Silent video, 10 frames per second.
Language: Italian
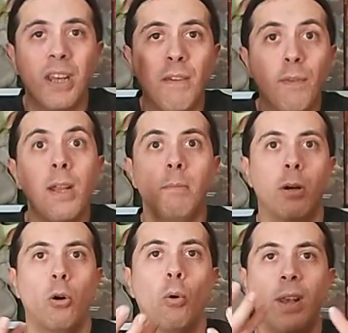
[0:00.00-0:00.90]
nei film
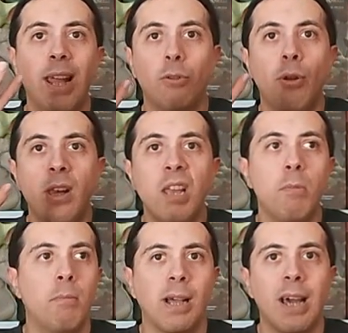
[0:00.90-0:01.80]
o letto nei libri
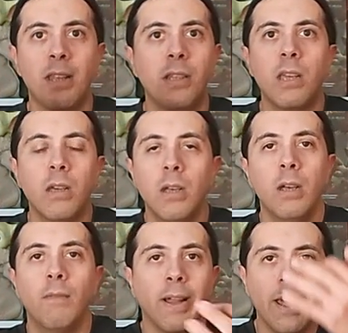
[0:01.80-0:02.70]
magari di
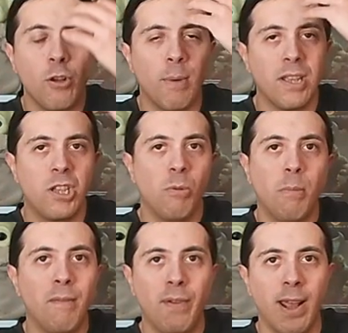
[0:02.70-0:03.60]
Valerio Massimo
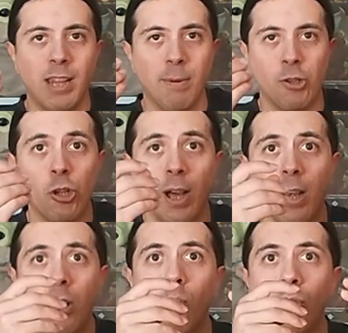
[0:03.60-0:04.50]
Manfredi per
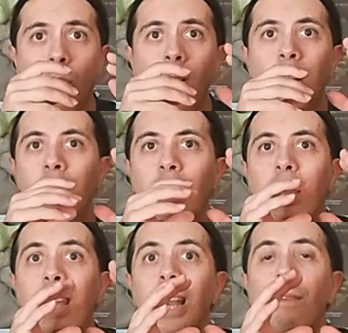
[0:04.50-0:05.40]
citarne uno
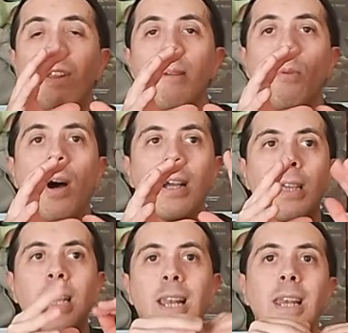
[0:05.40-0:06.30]
e avremo
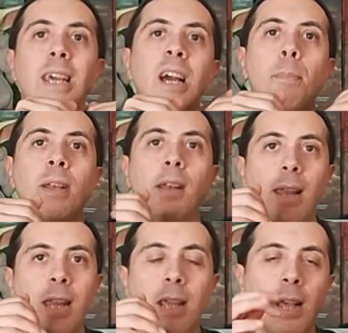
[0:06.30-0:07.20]
anche la Lega
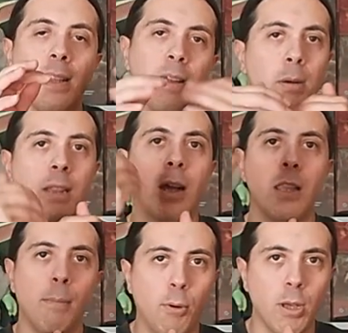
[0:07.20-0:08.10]
Panellenica nella
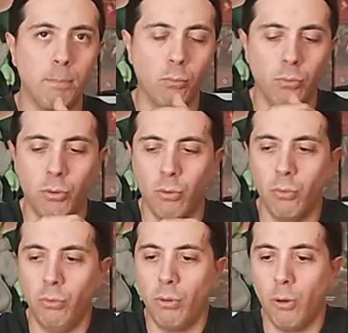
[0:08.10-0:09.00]
battaglia poi appunto
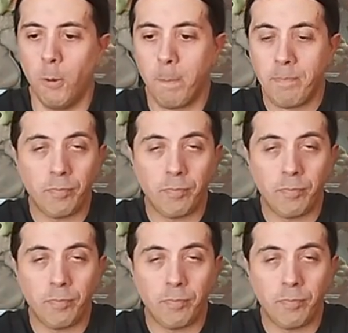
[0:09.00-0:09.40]
contro,